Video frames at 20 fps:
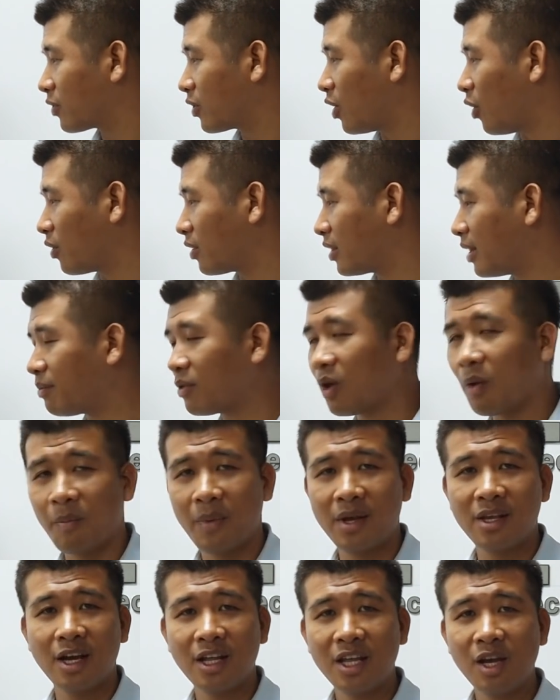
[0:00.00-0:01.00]
Rồi tiếp tục
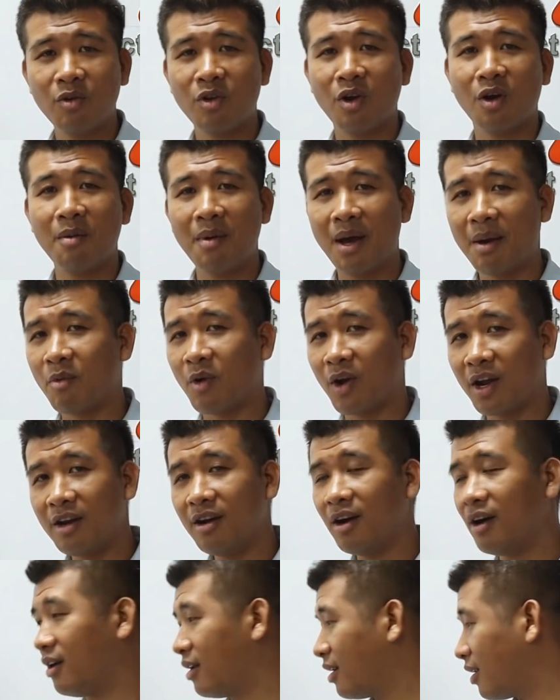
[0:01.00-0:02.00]
mình giới thiệu cho các bạn một cái
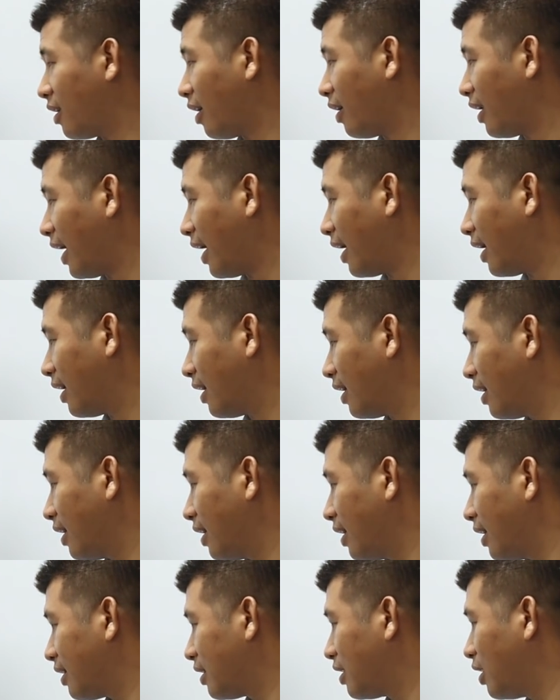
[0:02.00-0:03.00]
nữa, đó là
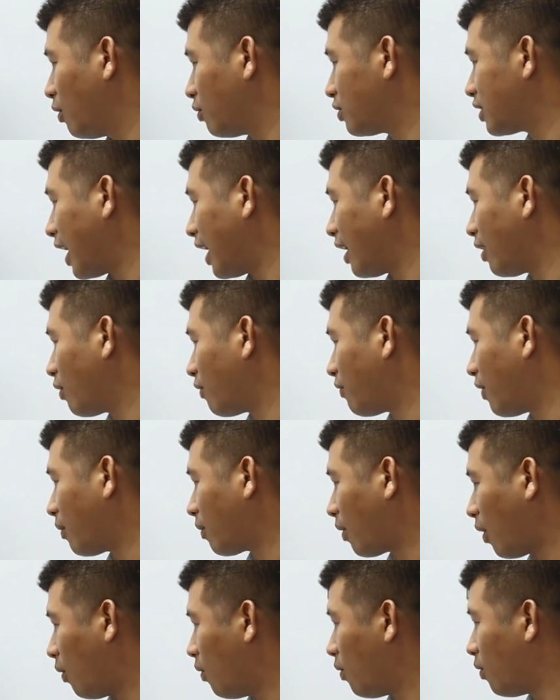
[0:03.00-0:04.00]
chiếu sáng của
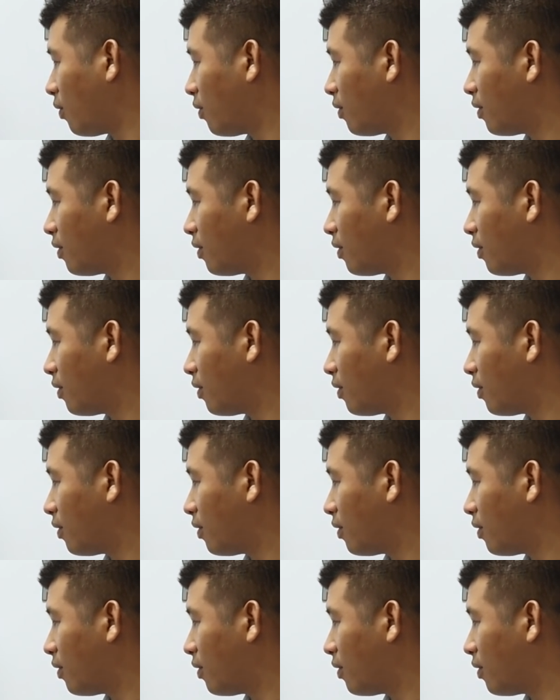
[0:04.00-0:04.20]
phòng ngủ.